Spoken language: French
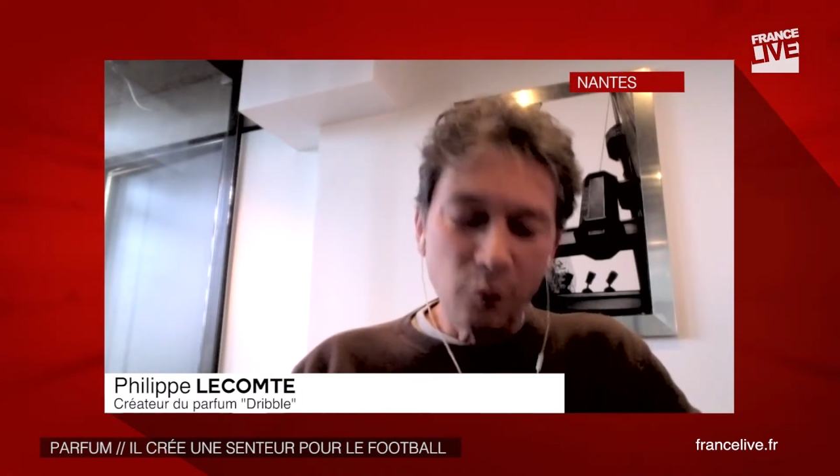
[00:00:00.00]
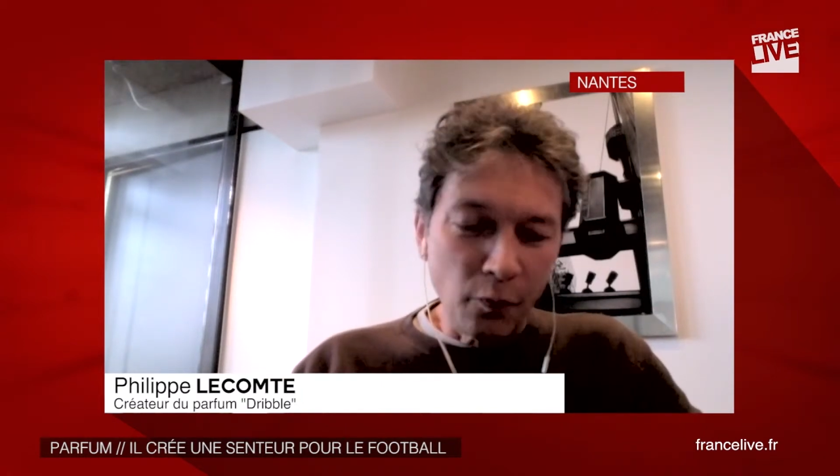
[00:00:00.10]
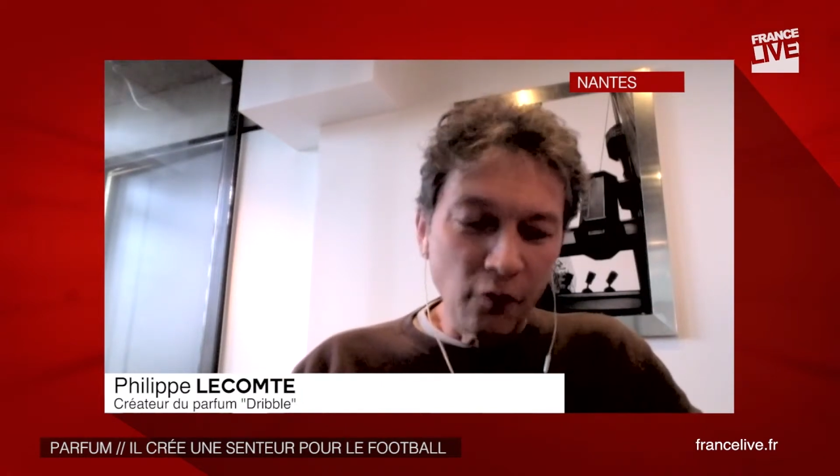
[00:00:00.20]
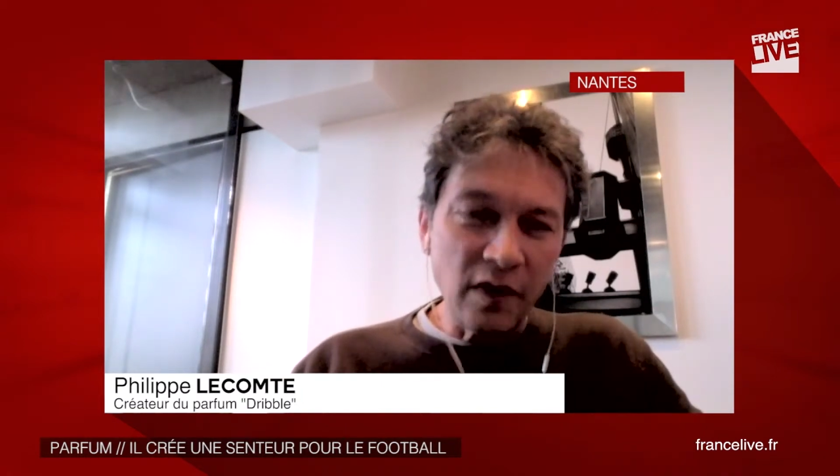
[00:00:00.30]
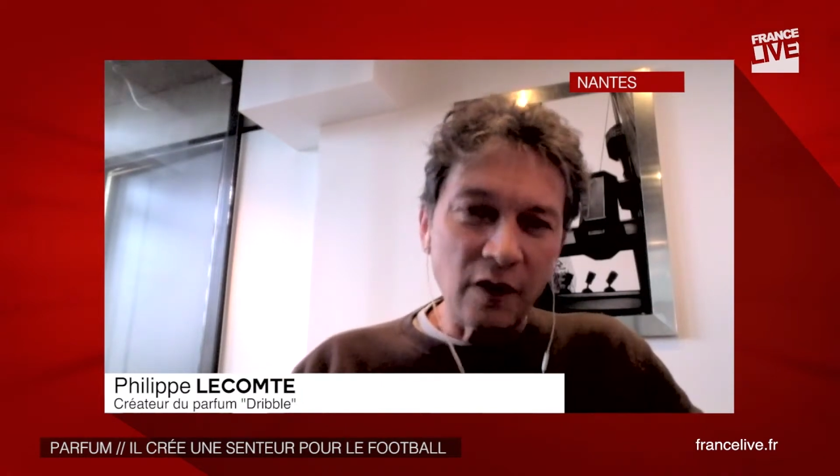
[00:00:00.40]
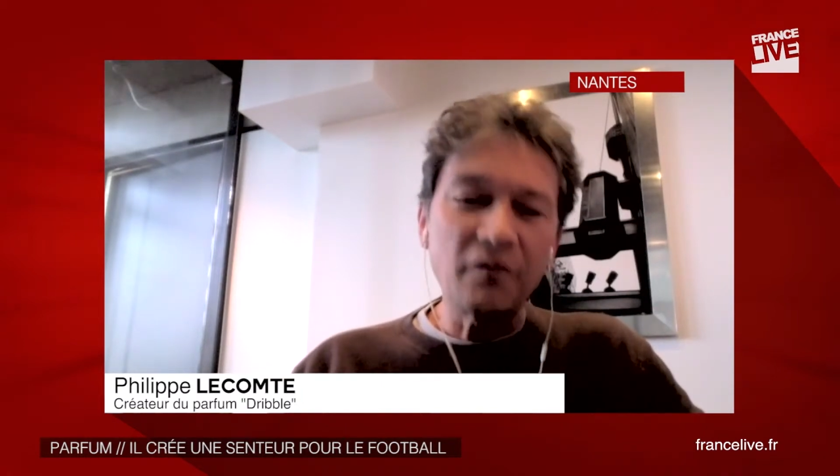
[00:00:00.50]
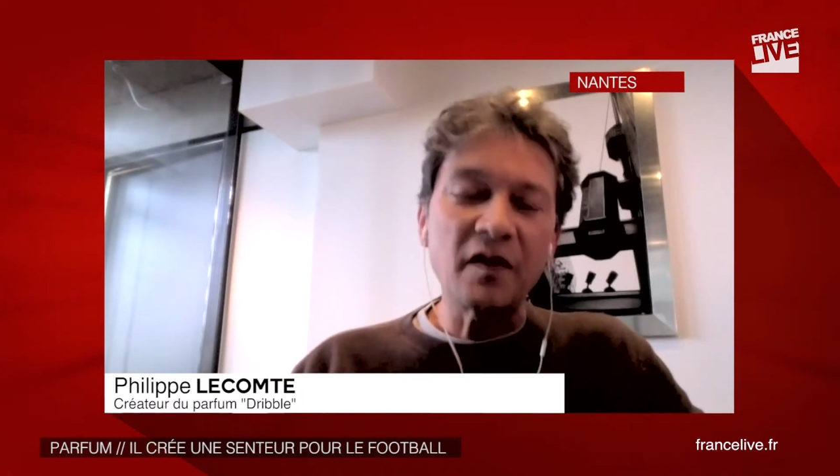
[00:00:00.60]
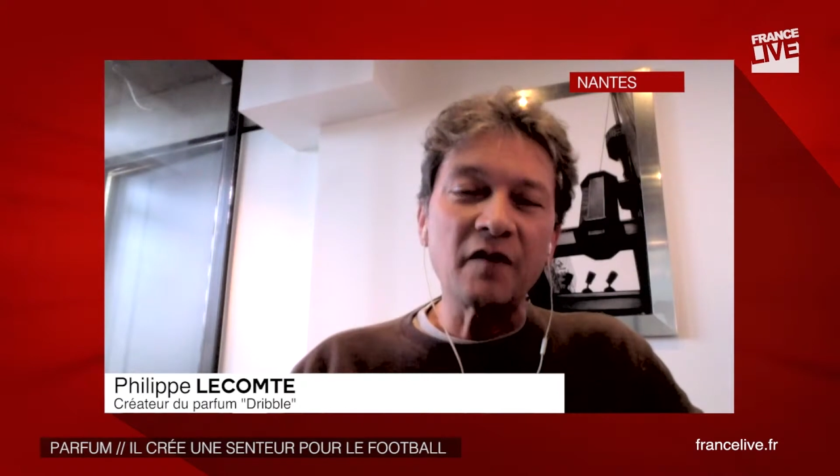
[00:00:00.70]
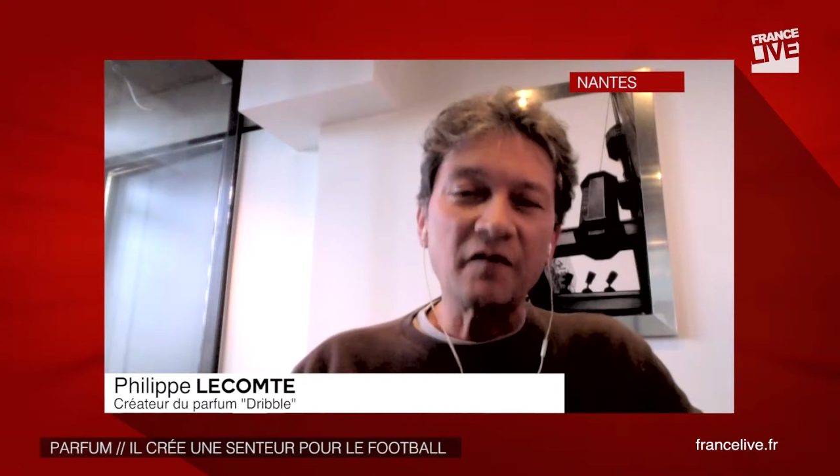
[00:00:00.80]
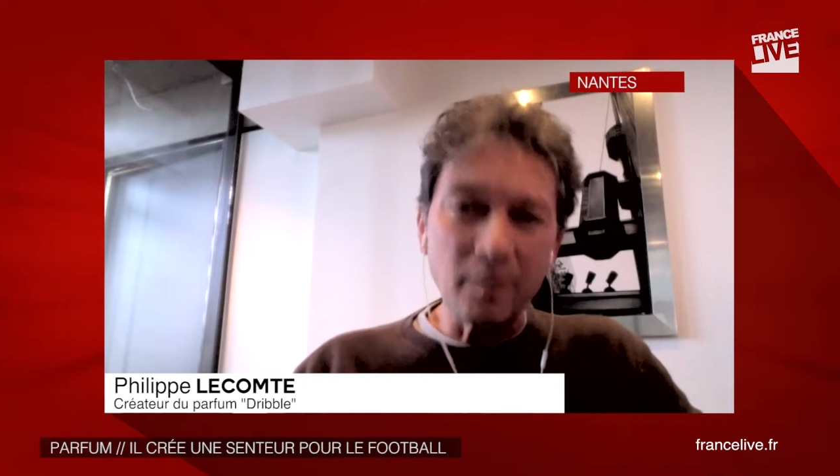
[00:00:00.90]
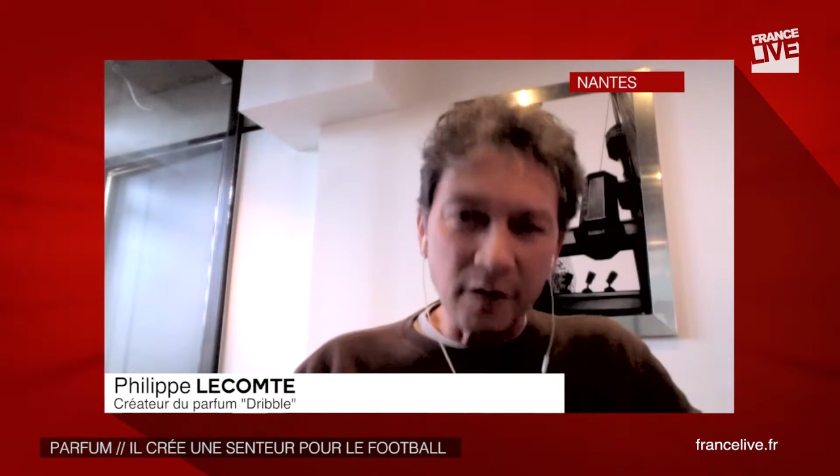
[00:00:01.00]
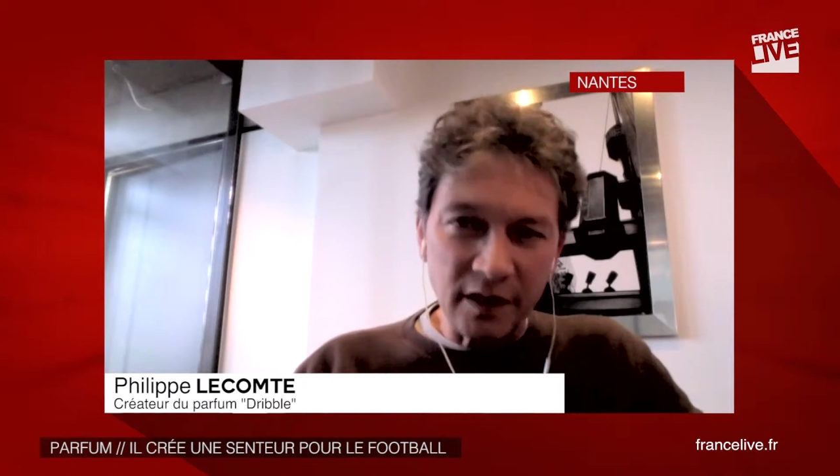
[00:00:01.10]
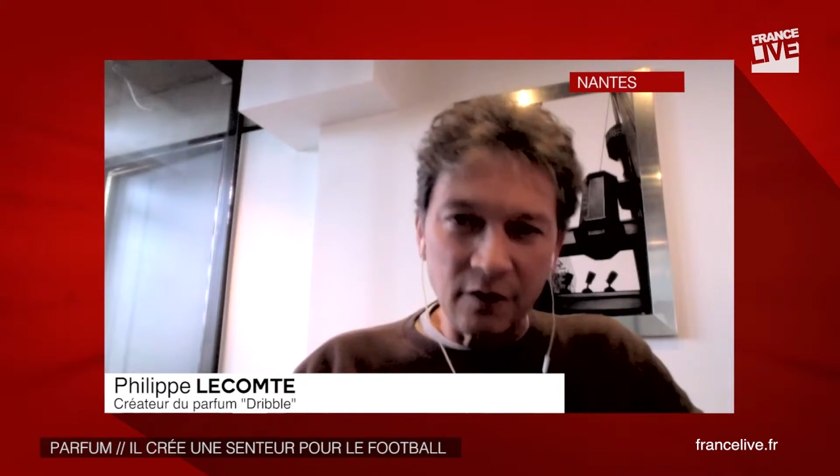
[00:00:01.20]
pouvoir le faire fabriquer en